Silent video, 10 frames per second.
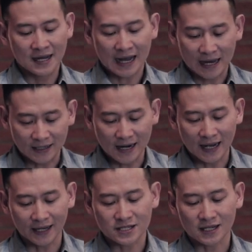Karena
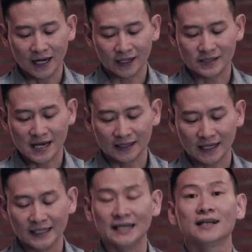akar segala
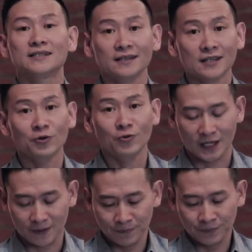kejahatan ialah cinta
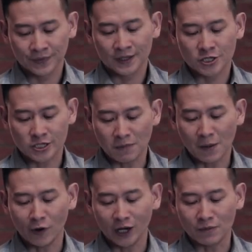uang.
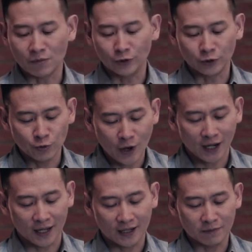Sebab oleh memburu
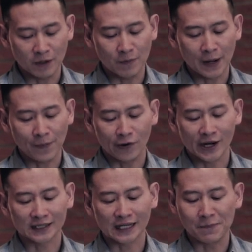uanglah beberapa
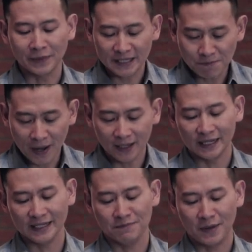orang telah menyimpang
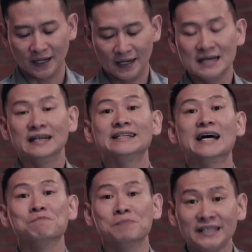dari iman
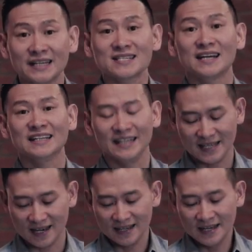dan menyiksa
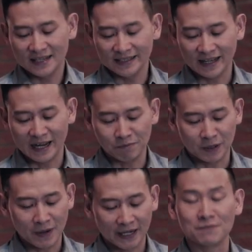dirinya dengan
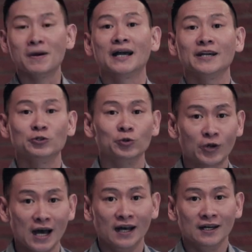berbagai-bagai
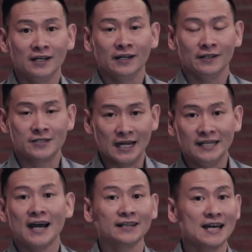duka.
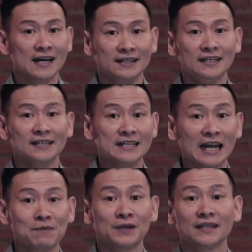Jadi hati-hati di
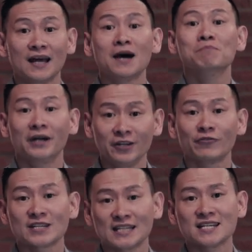dalam kita
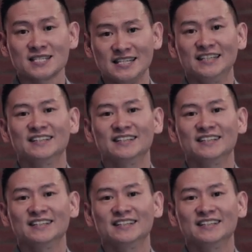berinvestasi.